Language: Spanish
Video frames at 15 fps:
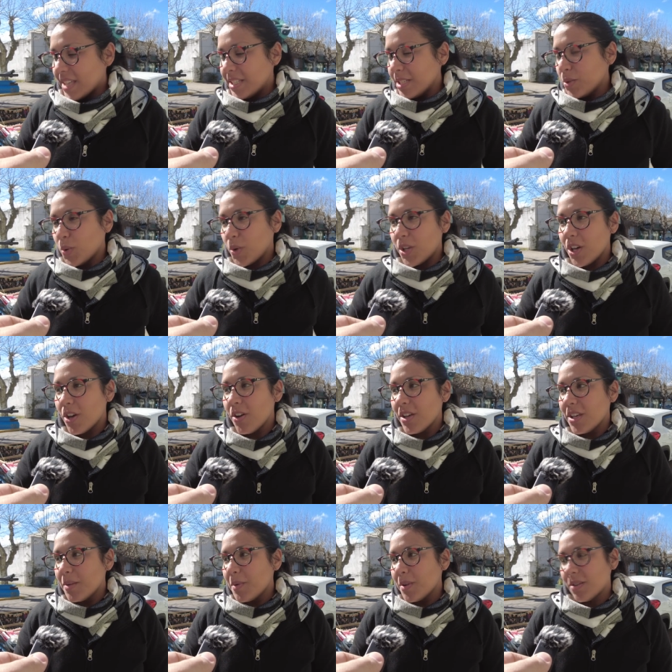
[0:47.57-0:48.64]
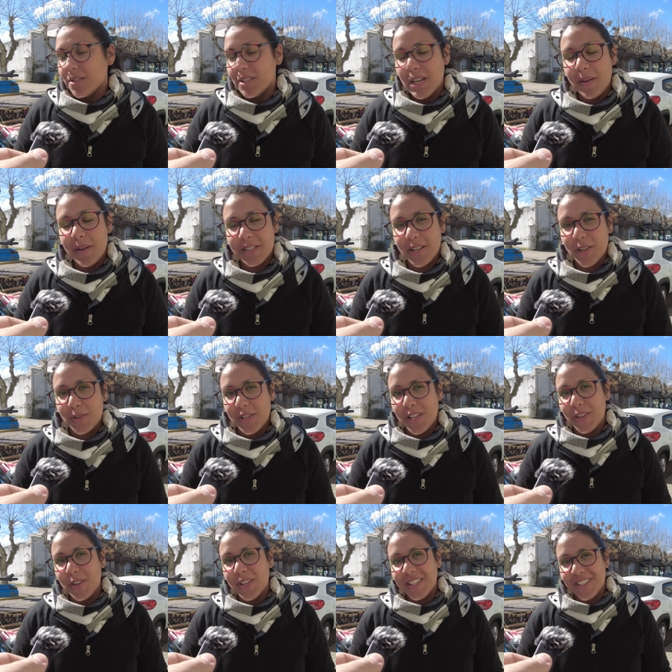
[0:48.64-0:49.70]
así surgió y bueno, ya va a ser dos
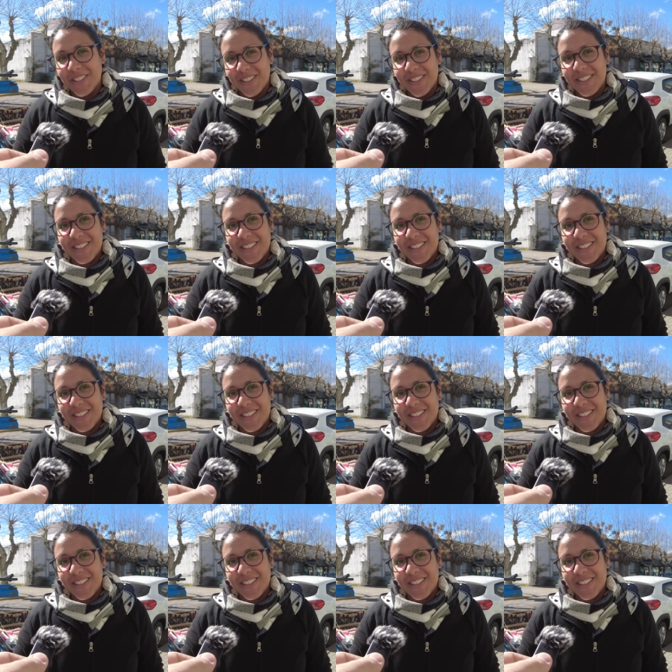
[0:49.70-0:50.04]
años de esto.